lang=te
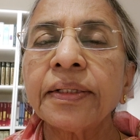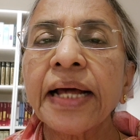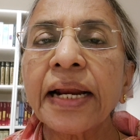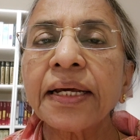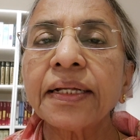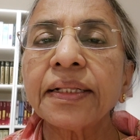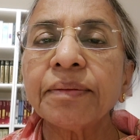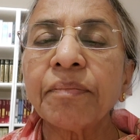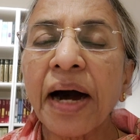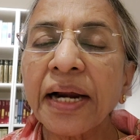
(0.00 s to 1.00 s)
దానికి
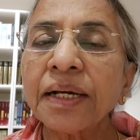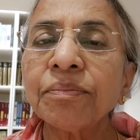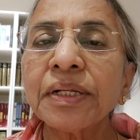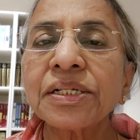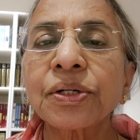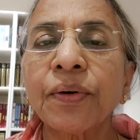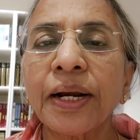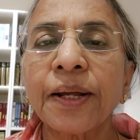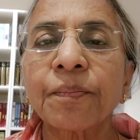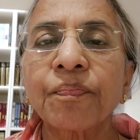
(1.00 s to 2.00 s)
మార్గం
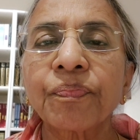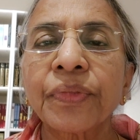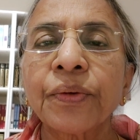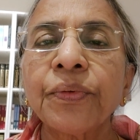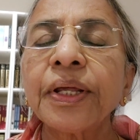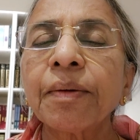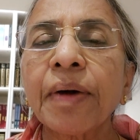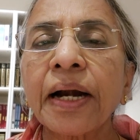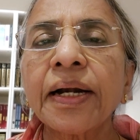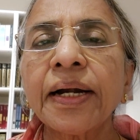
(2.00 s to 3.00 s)
తెలుసుకోవాలి ఊరికి
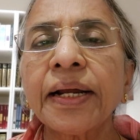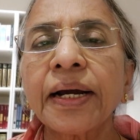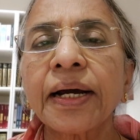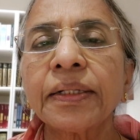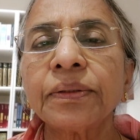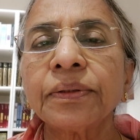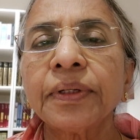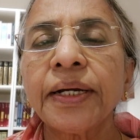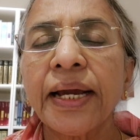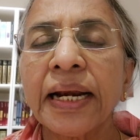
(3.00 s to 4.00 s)
మాట్లాడడం కాదు
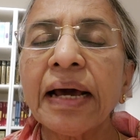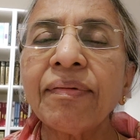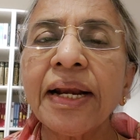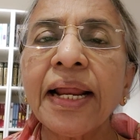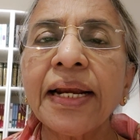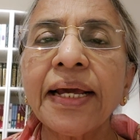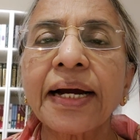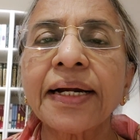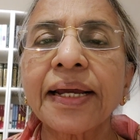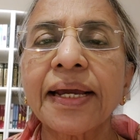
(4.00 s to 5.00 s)
ఎలా వెళ్ళాలి
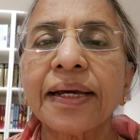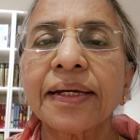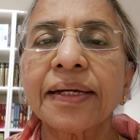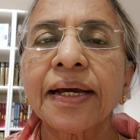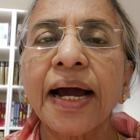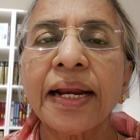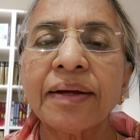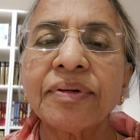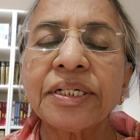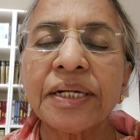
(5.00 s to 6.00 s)
అక్కడికి అనే
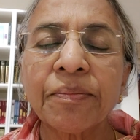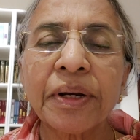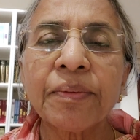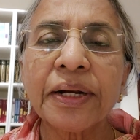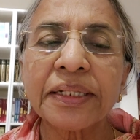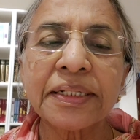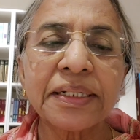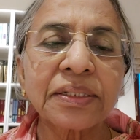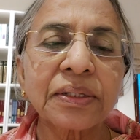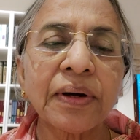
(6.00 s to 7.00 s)
విషయం మనం అర్థం
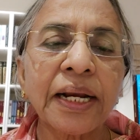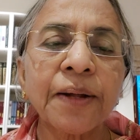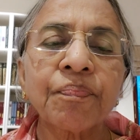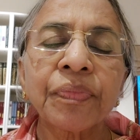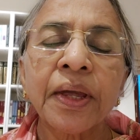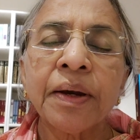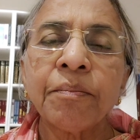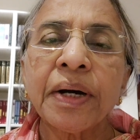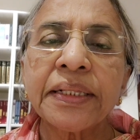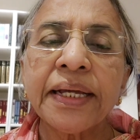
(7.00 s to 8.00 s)
చేసుకోవాలి
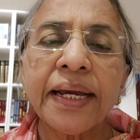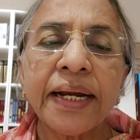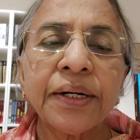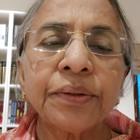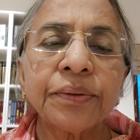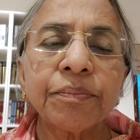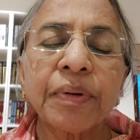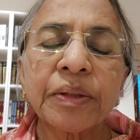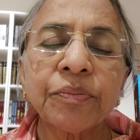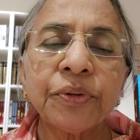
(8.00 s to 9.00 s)
మత్త ఏడు
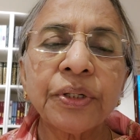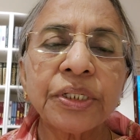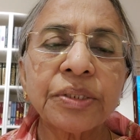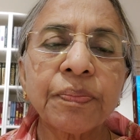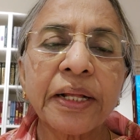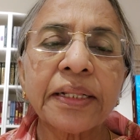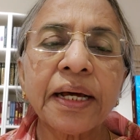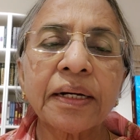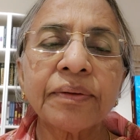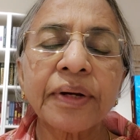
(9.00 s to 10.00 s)
పదమూడు నుంచి
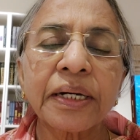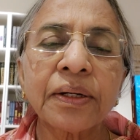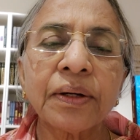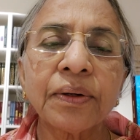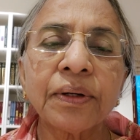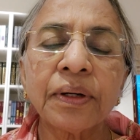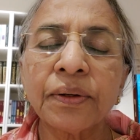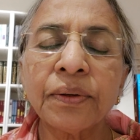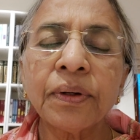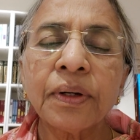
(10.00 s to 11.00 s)
పద్నాలుగు వరకులో లో